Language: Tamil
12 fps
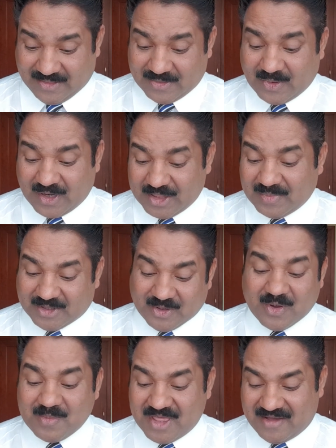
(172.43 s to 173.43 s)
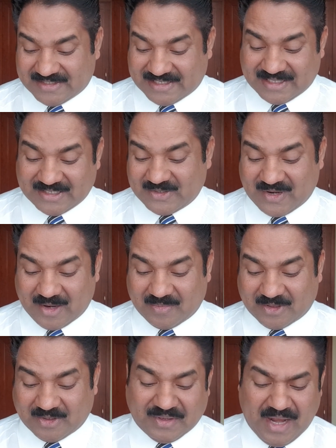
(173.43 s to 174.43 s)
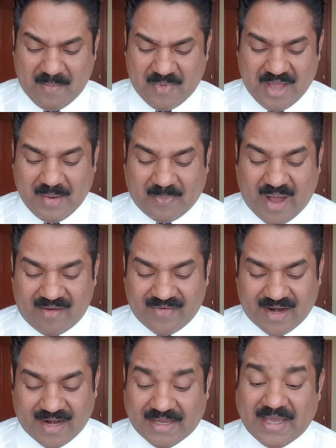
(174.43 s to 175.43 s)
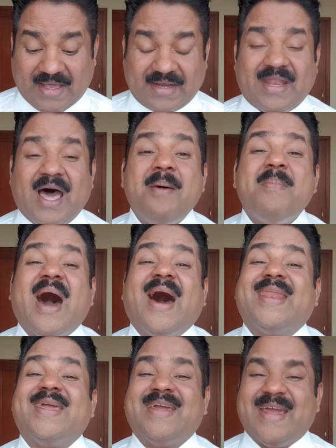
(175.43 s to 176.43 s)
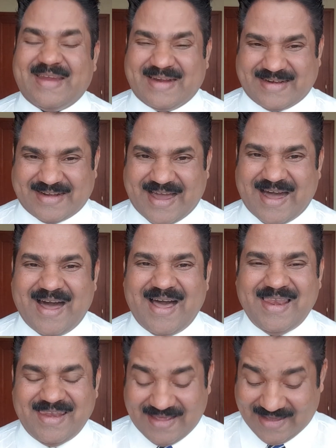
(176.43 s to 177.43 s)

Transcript: தொடர்ந்து பார்த்துங்க ஒன்பதாம் வசனத்தில் சொல்கிறார் பார்த்துங்க நம்முடைய பாவங்களை நாம் அறிக்கையிட்டால்